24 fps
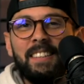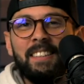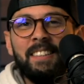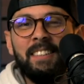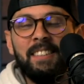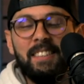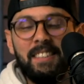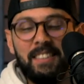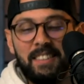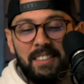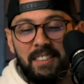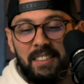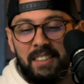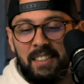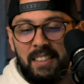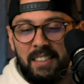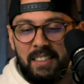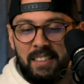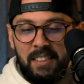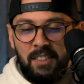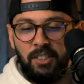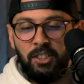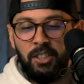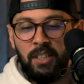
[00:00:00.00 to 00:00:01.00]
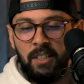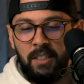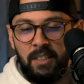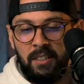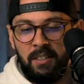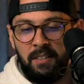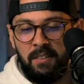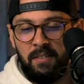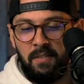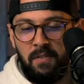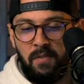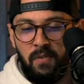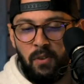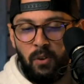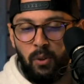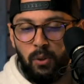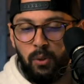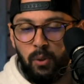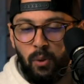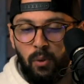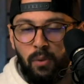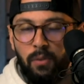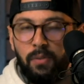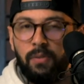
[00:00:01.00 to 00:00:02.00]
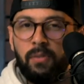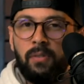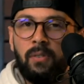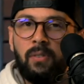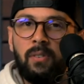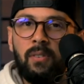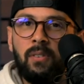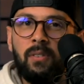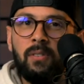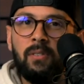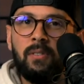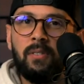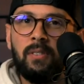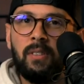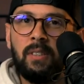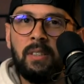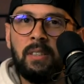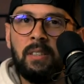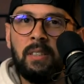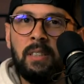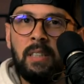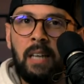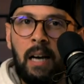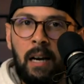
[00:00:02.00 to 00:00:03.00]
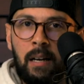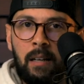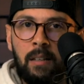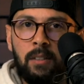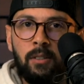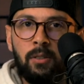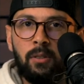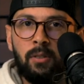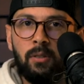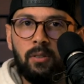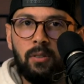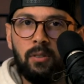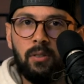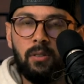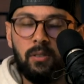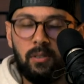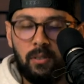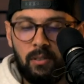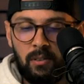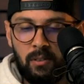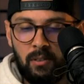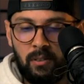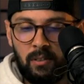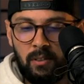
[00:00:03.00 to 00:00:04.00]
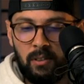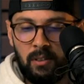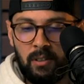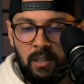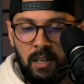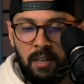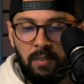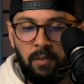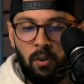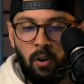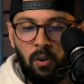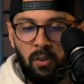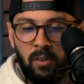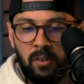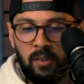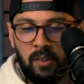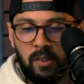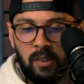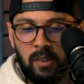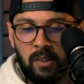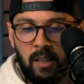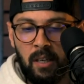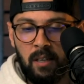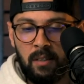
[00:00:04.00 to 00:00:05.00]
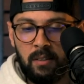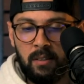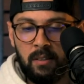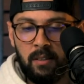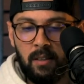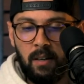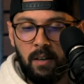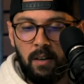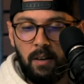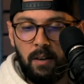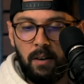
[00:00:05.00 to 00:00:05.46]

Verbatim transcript: ein griechischer Philosoph, Heraklitus, hat Folgendes gesagt.